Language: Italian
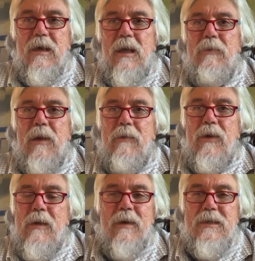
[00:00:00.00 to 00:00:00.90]
Il problema
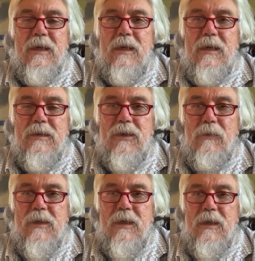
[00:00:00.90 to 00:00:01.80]
non è mascherine sì o
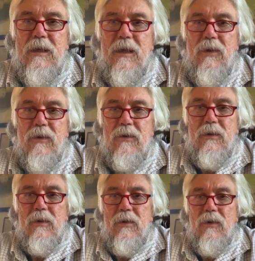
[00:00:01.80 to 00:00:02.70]
mascherine no,
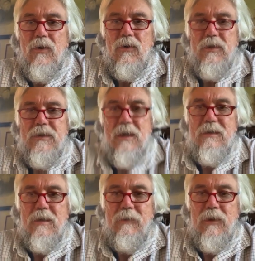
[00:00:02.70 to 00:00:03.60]
o
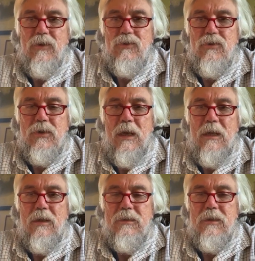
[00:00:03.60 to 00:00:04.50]
distanziamento
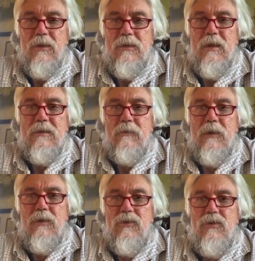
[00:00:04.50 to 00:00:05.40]
sociale sì o
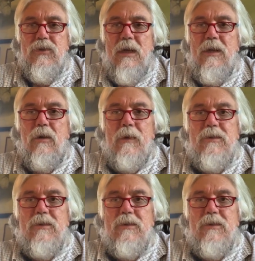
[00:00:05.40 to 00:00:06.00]
distanziamento sociale no.